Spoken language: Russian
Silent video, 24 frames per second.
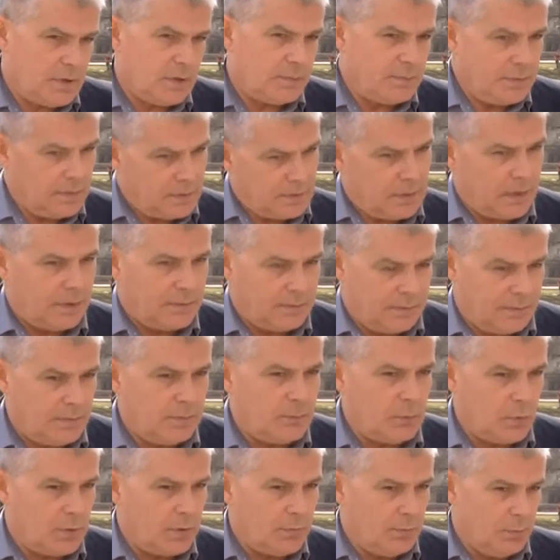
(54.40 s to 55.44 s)
как бы так,
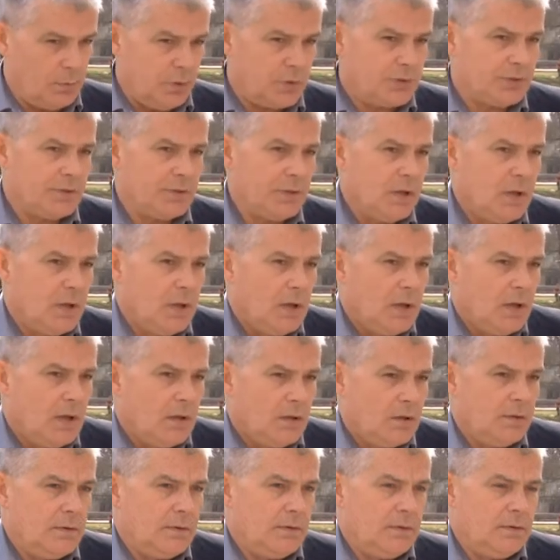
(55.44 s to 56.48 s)
намного больше,
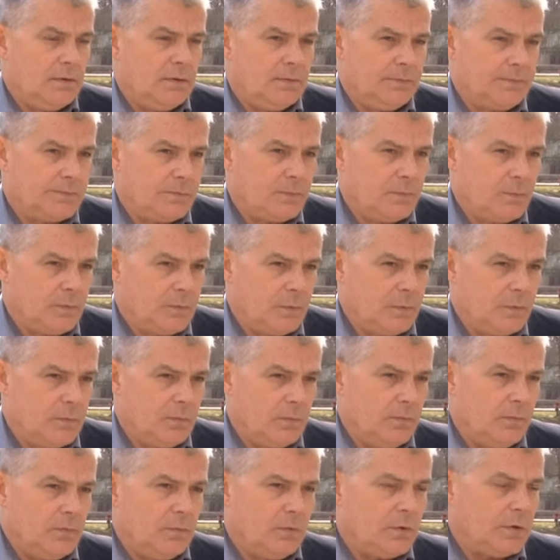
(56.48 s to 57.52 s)
э,
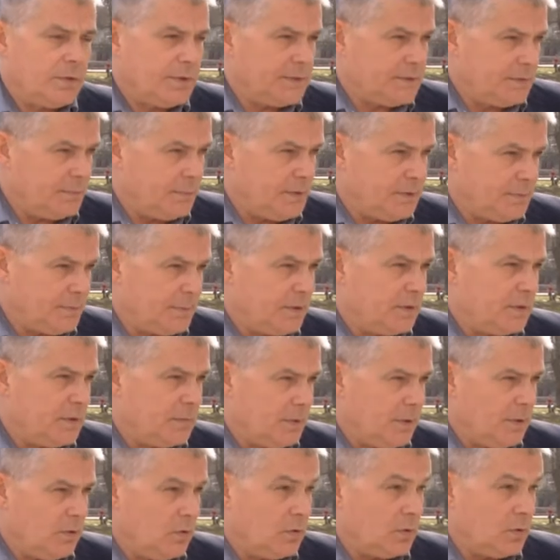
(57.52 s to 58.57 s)
около 7,5
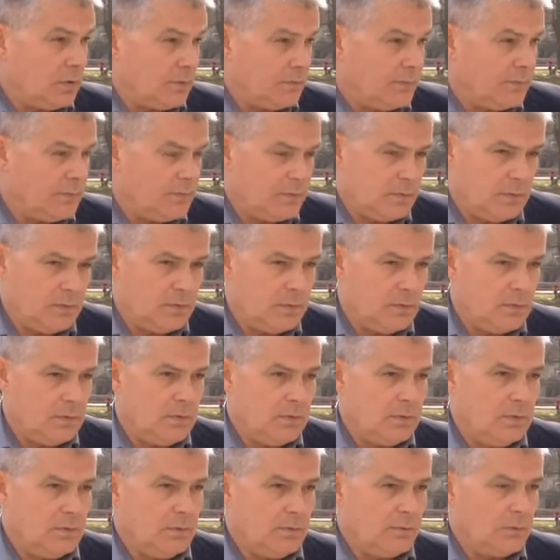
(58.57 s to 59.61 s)
миллионов
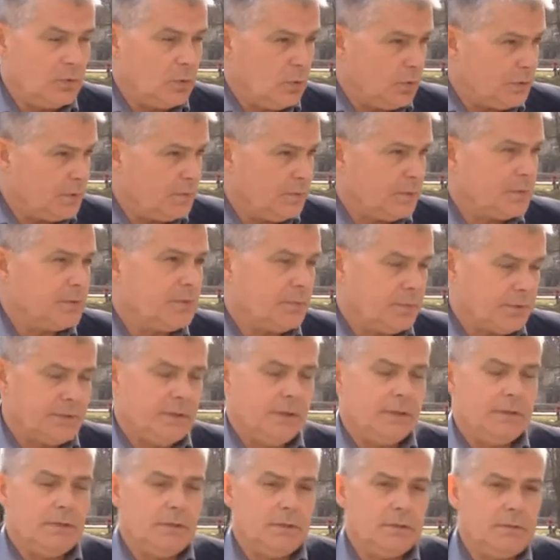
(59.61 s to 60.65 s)
э, в год вот за
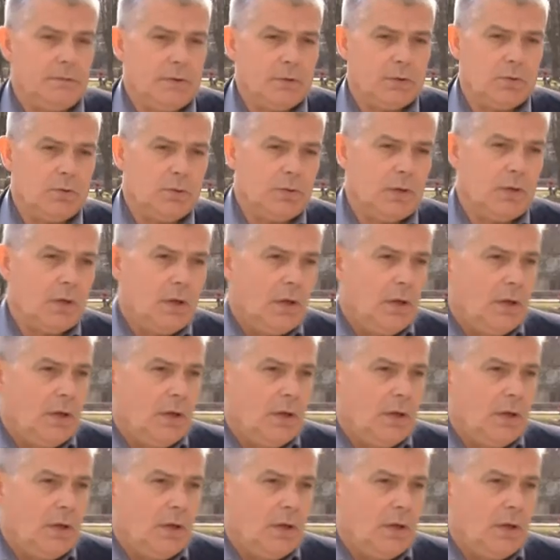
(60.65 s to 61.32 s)
последние два года.